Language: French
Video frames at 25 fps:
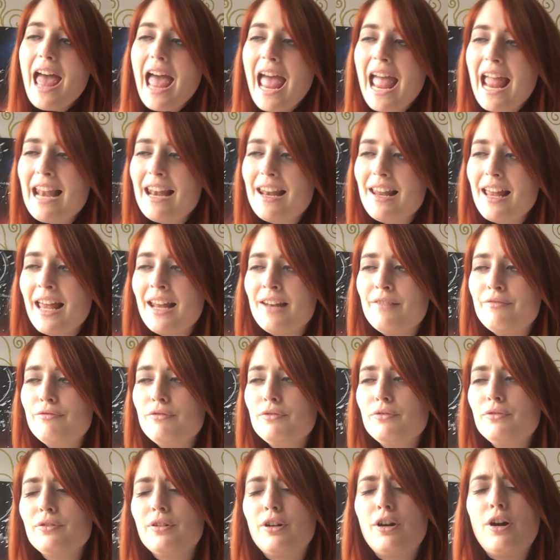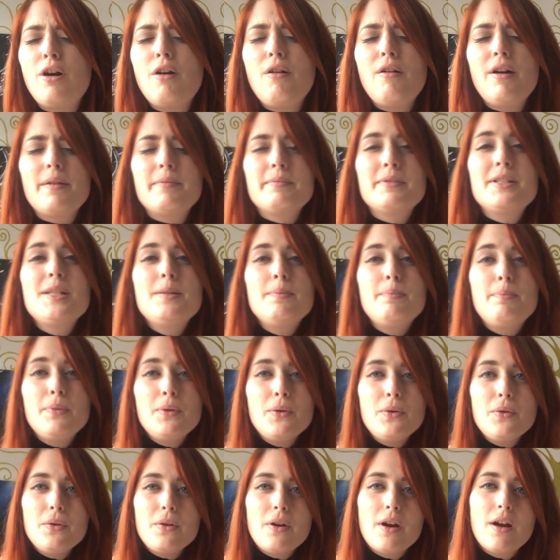Elle, elle vous rend un petit peu,
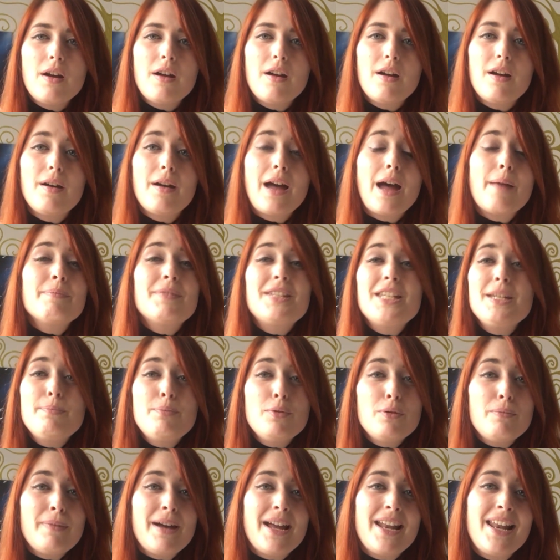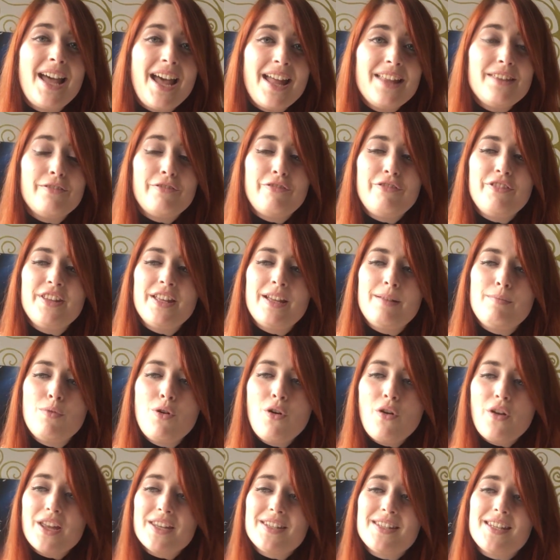euh, un petit peu malade,
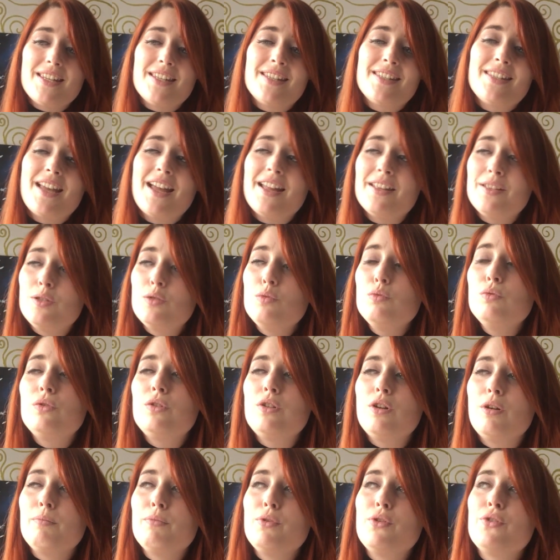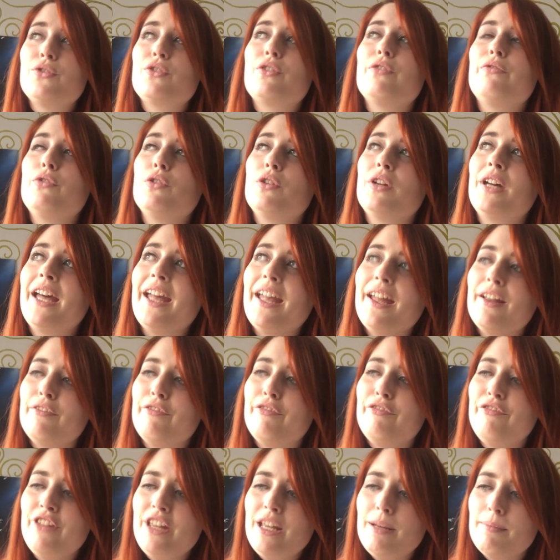finalement. Et c'est ça, toute l'ambiance que veut créer le
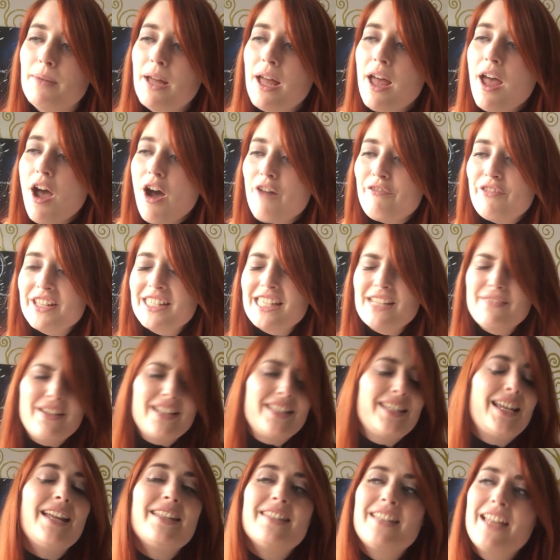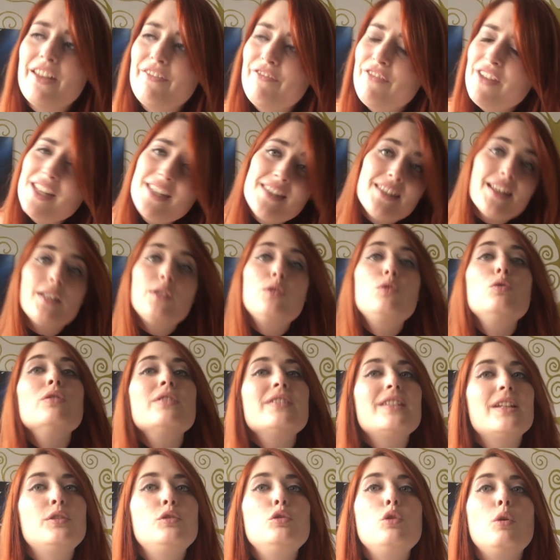film. Enfin, ça va très très vite, ça tourne,
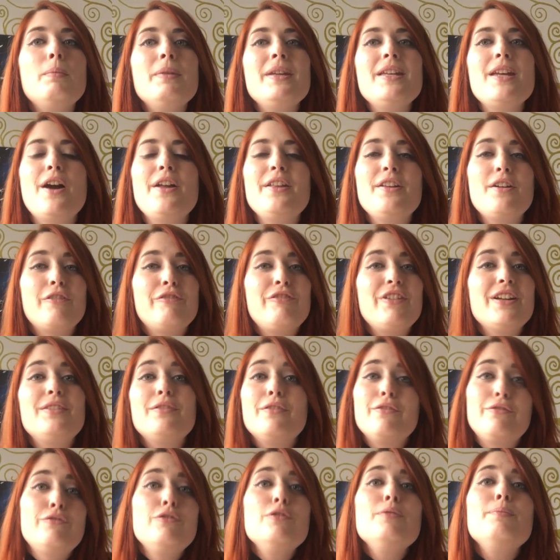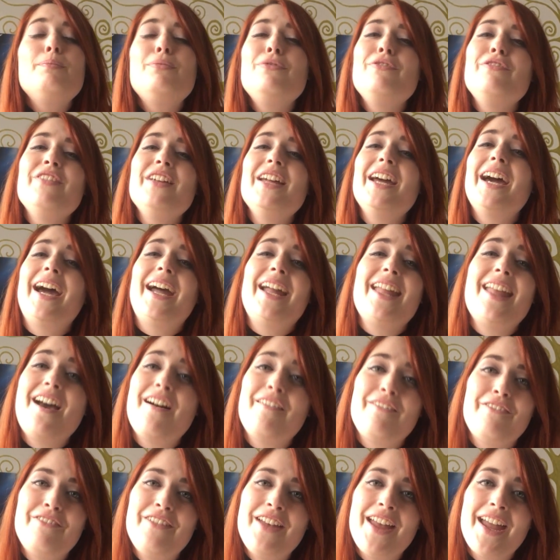ça tourbillonne. Et en fait, vous ne pouvez rien
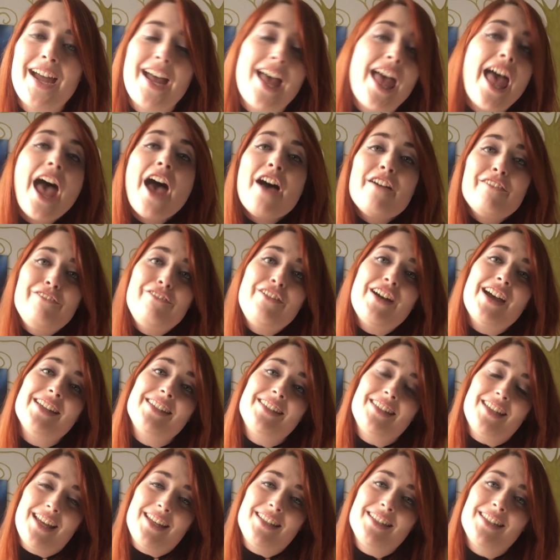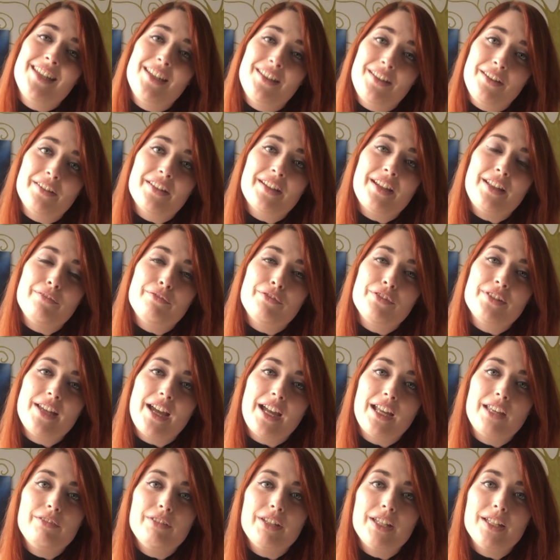faire face à ce qui est en train de vous
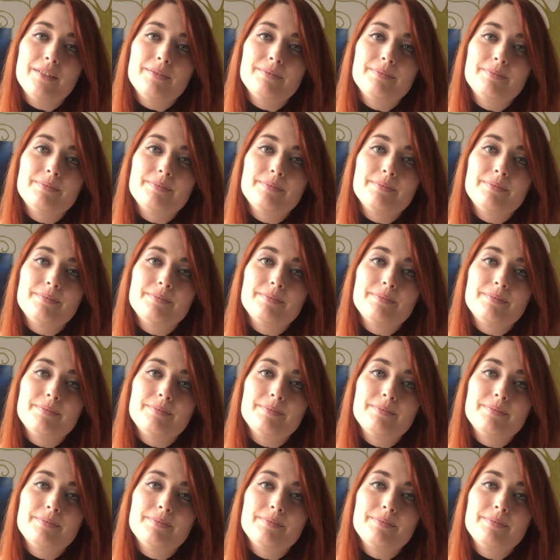arriver.